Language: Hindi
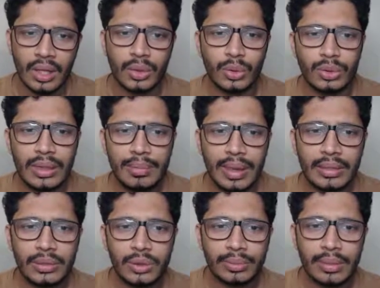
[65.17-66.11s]
दूसरी बात
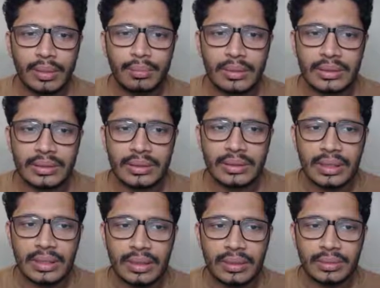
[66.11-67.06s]
जो मैं डिस्कस
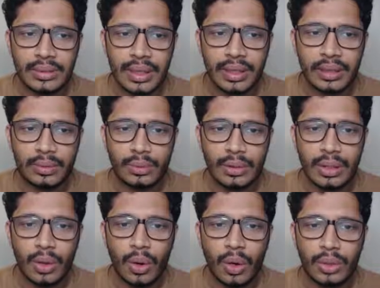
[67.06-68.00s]
करना चाह रहा हूँ कि
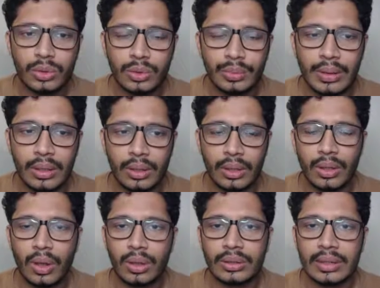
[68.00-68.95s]
और जो भी
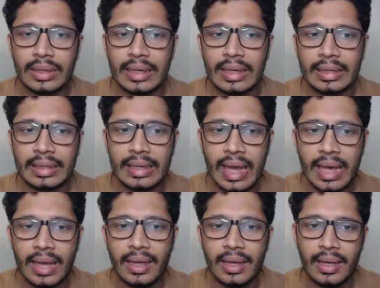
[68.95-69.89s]
लॉ से रिलेटेड
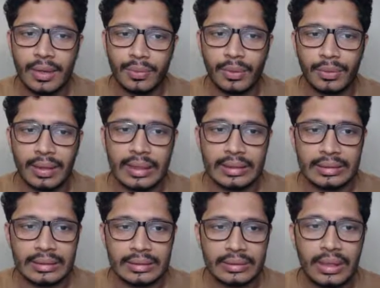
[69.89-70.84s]
है वो वाली
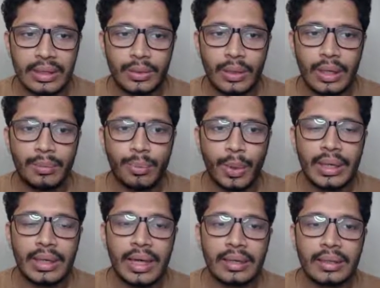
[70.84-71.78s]
चीज़ तो एक
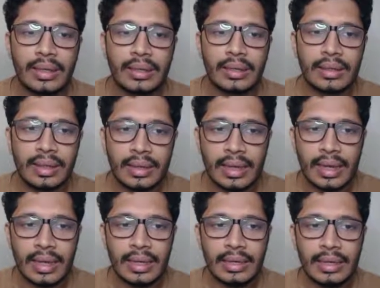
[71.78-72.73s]
पॉइंट याद कर रखना
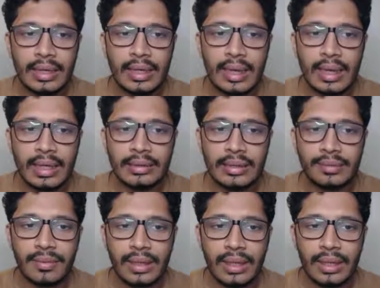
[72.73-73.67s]
है कि एक
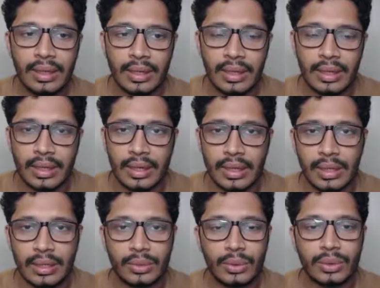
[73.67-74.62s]
जनवरी
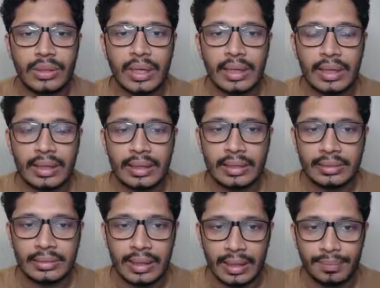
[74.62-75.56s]
2021
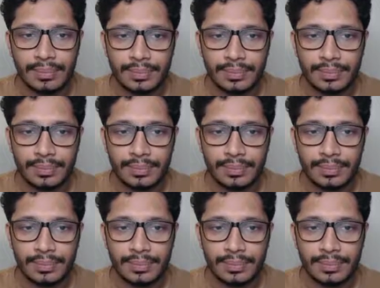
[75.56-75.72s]
से